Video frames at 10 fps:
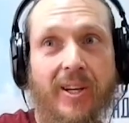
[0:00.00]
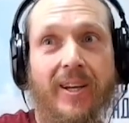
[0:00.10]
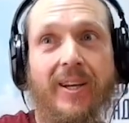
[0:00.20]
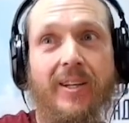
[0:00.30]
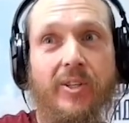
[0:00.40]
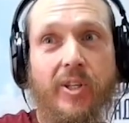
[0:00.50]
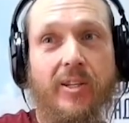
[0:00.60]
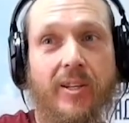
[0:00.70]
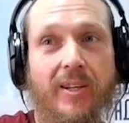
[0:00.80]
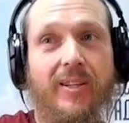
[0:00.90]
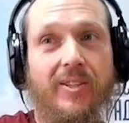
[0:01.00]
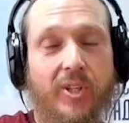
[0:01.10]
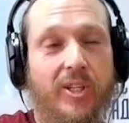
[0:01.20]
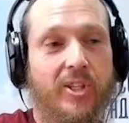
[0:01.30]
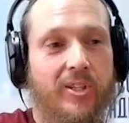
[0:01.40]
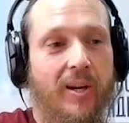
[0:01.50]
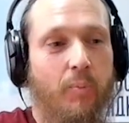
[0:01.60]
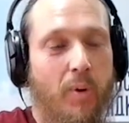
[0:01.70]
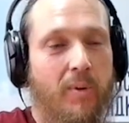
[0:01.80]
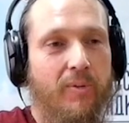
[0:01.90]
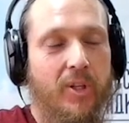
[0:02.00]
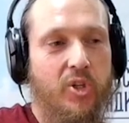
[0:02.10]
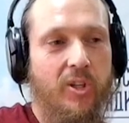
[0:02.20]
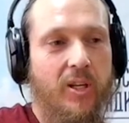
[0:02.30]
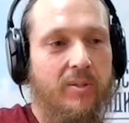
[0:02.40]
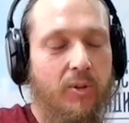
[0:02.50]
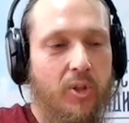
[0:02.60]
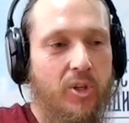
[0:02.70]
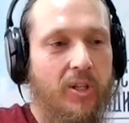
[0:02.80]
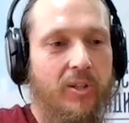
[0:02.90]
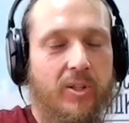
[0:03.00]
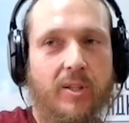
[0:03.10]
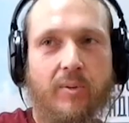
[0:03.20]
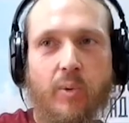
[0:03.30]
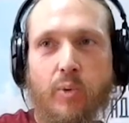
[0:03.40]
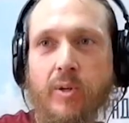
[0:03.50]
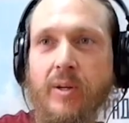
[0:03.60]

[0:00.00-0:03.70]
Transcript: Ого! 10 альбомов, начиная с 2011 года.